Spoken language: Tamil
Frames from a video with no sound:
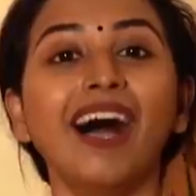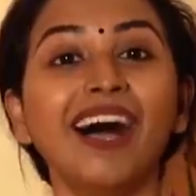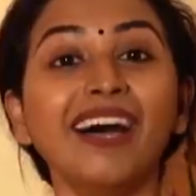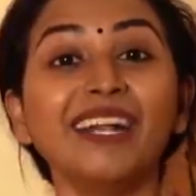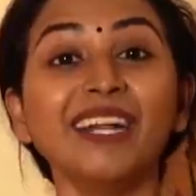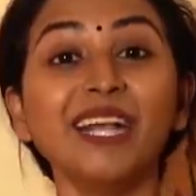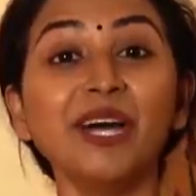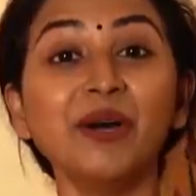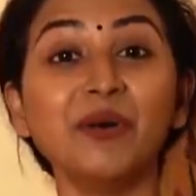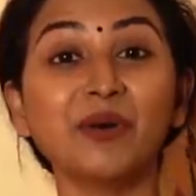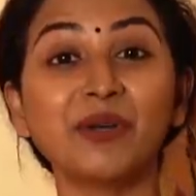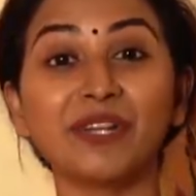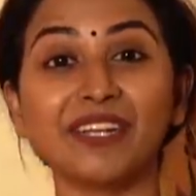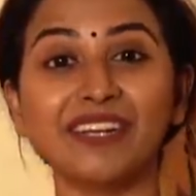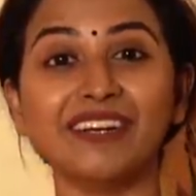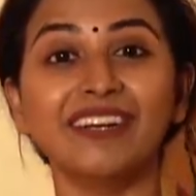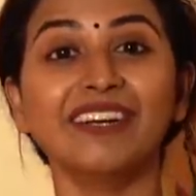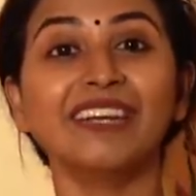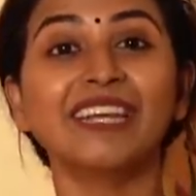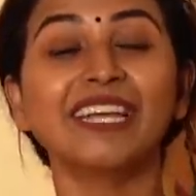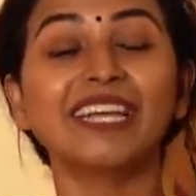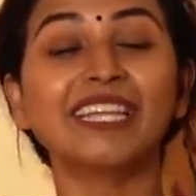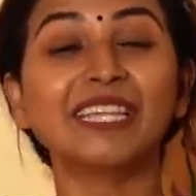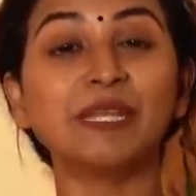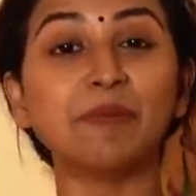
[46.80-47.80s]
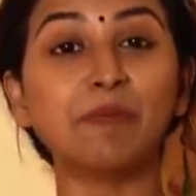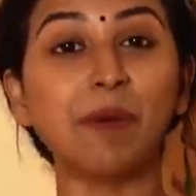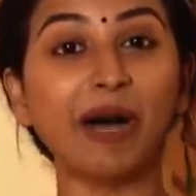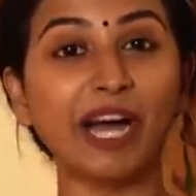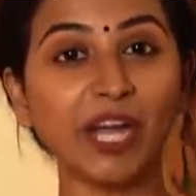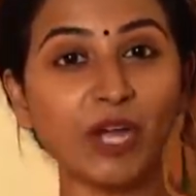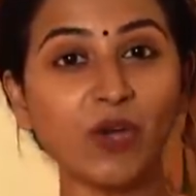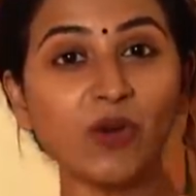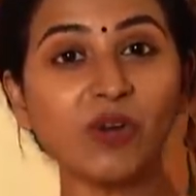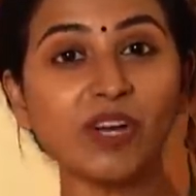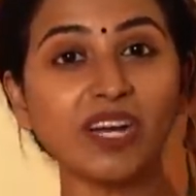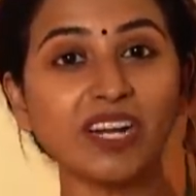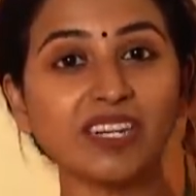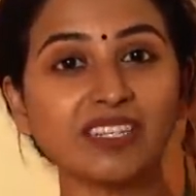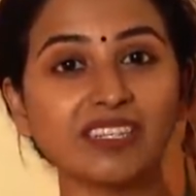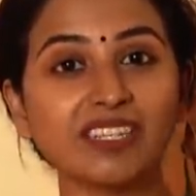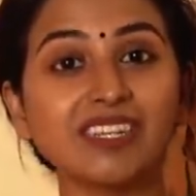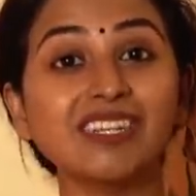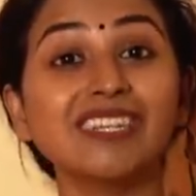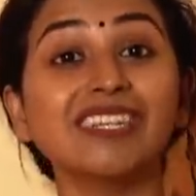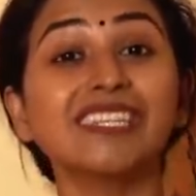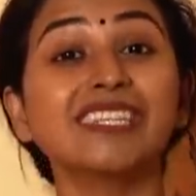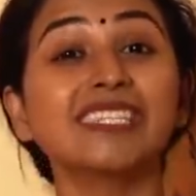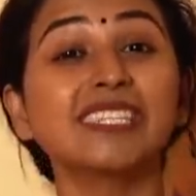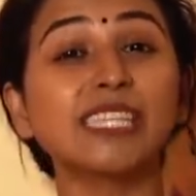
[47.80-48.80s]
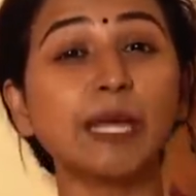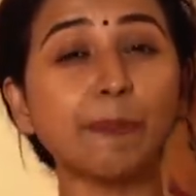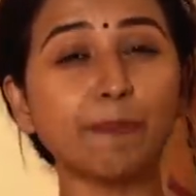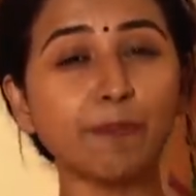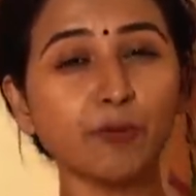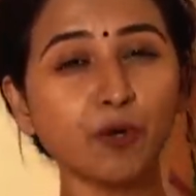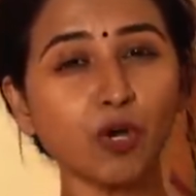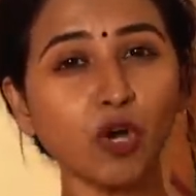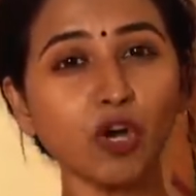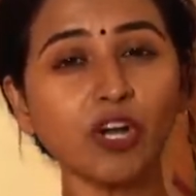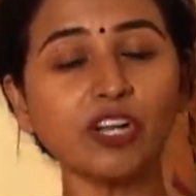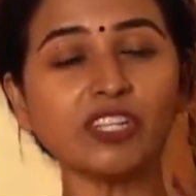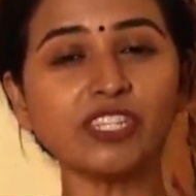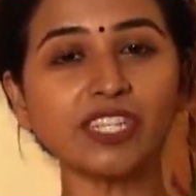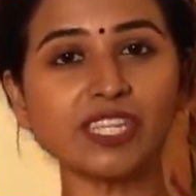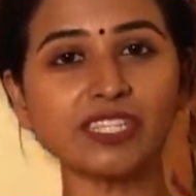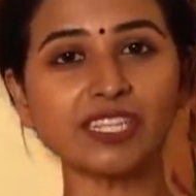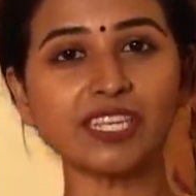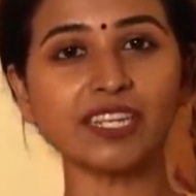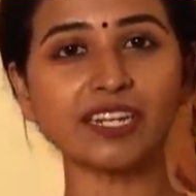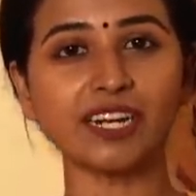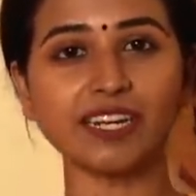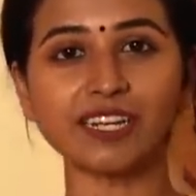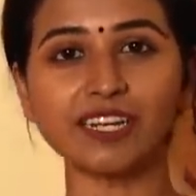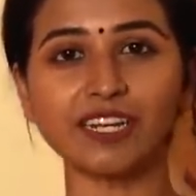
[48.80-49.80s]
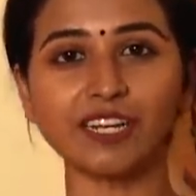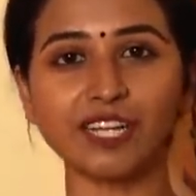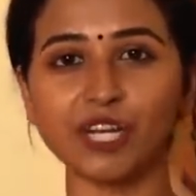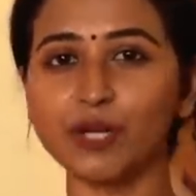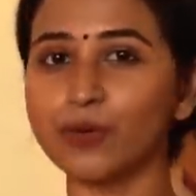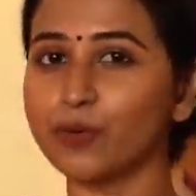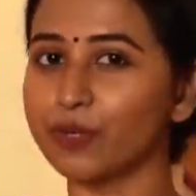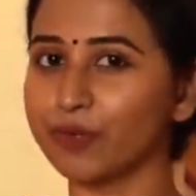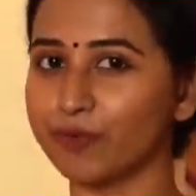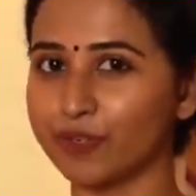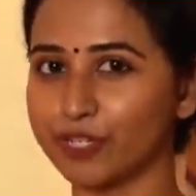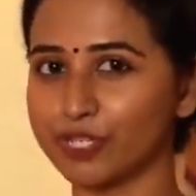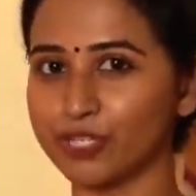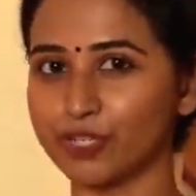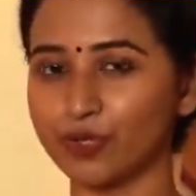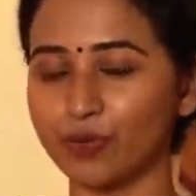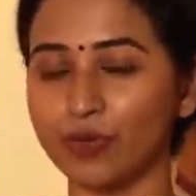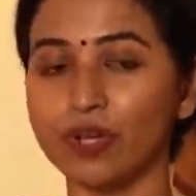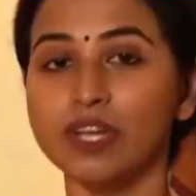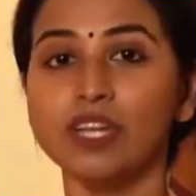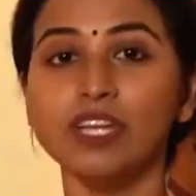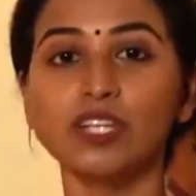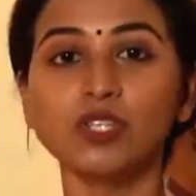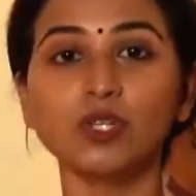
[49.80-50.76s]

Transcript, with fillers: ஆனா ஒண்ணு இந்த பயங்கிறது சப்கான்சியஸா நடக்கிற ஒரு விஷயம்